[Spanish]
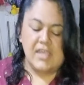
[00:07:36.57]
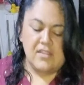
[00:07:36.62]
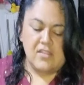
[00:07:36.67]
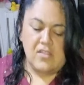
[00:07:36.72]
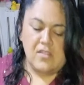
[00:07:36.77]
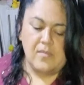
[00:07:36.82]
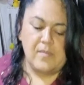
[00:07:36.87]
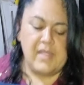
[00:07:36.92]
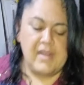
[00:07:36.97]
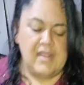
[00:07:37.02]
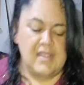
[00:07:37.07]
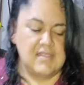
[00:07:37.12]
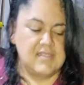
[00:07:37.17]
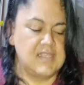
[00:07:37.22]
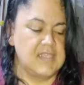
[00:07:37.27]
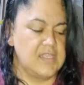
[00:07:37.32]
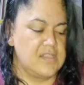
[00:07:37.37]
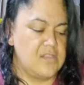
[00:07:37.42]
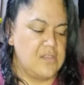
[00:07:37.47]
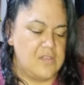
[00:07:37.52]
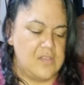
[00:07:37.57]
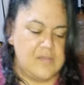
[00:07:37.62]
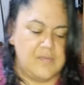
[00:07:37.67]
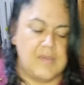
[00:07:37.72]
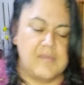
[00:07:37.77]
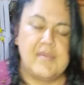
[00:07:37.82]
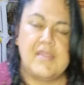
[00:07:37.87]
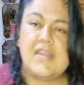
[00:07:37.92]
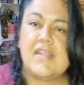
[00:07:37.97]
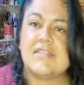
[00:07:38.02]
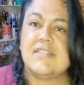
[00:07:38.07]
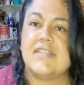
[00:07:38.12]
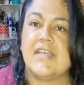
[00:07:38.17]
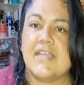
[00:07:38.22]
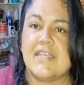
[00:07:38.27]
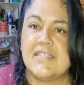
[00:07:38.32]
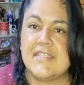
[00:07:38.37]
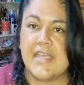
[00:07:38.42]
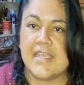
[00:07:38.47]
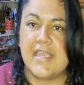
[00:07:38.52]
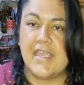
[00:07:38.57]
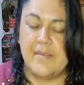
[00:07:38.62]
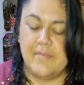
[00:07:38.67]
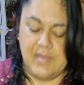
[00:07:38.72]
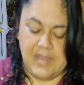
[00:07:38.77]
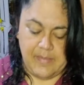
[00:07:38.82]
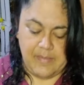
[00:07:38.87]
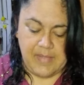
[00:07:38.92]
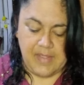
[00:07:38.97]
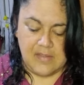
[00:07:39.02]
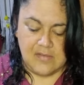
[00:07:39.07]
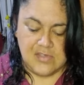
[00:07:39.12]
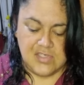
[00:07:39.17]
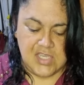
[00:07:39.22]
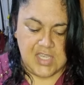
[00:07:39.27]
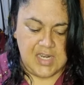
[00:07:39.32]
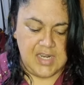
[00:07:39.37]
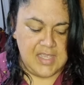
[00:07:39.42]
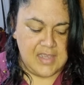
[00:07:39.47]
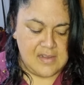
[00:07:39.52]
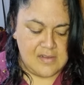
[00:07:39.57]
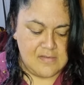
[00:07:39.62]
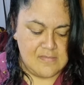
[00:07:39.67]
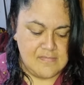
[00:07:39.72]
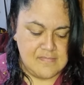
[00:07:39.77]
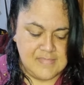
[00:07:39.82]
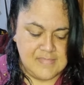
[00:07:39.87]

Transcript: que van a decir que todo iba bien hasta que saqué mi amado chaleco.